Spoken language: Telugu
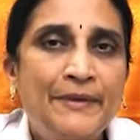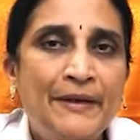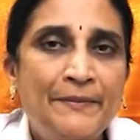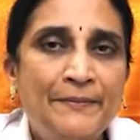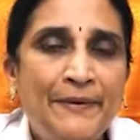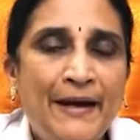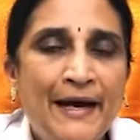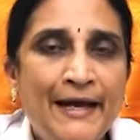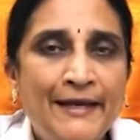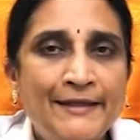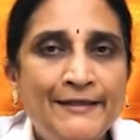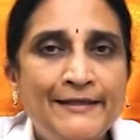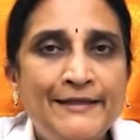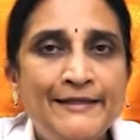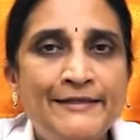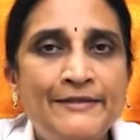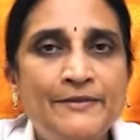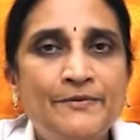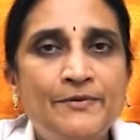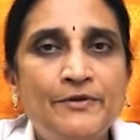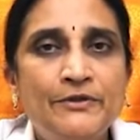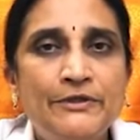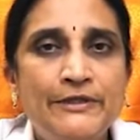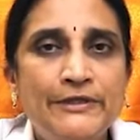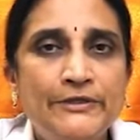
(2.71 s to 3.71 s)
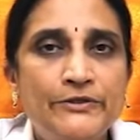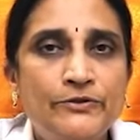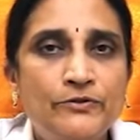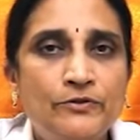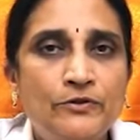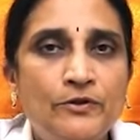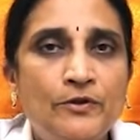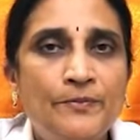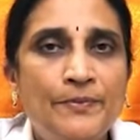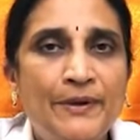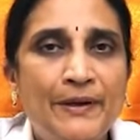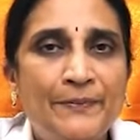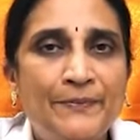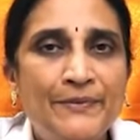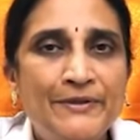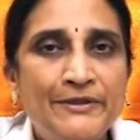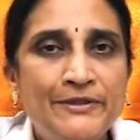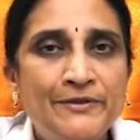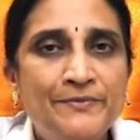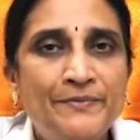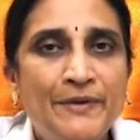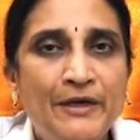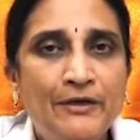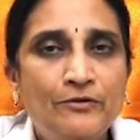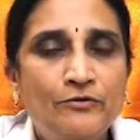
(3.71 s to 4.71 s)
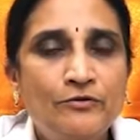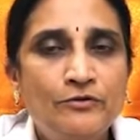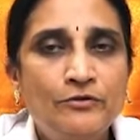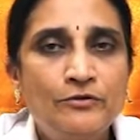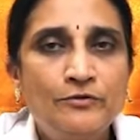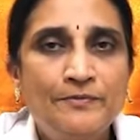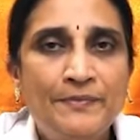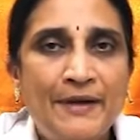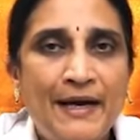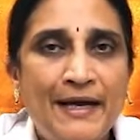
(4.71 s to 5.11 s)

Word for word: మన భారతదేశంలో తీసుకుందాం ప్రపంచం మనకొద్దు